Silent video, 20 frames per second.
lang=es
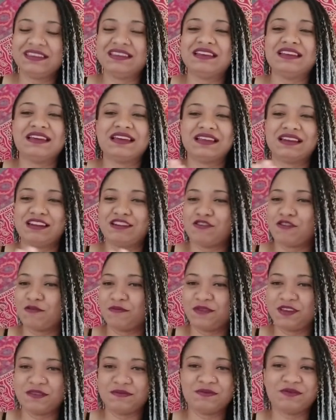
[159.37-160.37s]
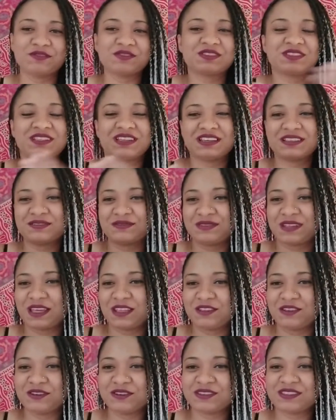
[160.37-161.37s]
Y lo mismo, si es
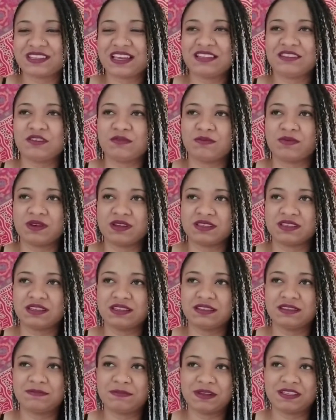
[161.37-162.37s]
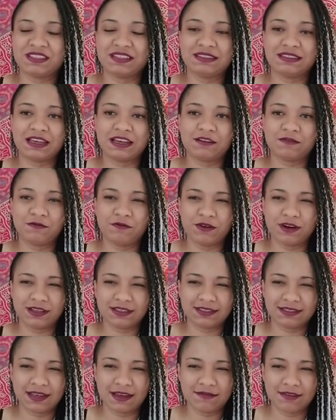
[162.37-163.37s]
una diosa, no puede presentar
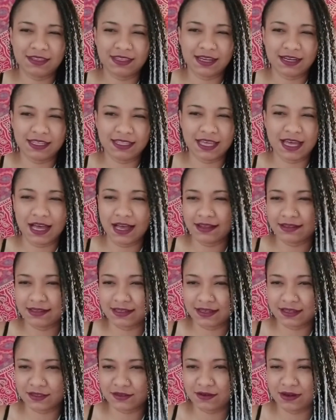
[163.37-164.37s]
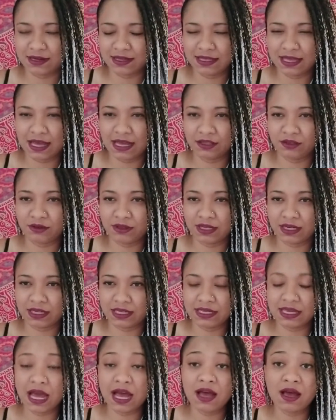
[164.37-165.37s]
fuerza, vitalidad, sexualidad o
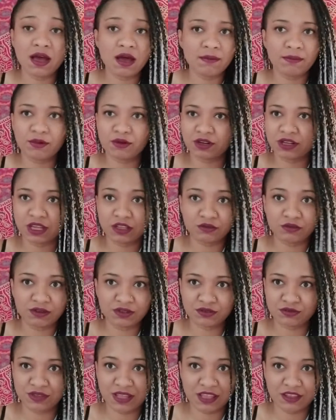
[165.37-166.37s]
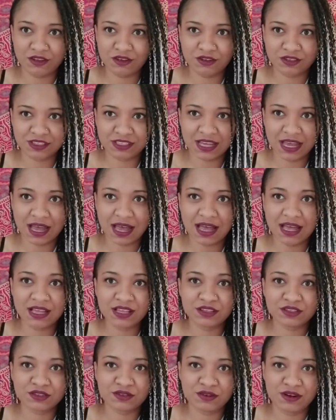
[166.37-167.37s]
energía, porque no es una diosa
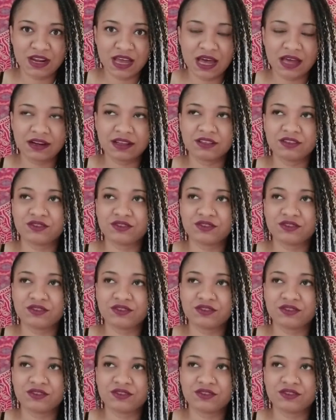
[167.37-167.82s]
solar.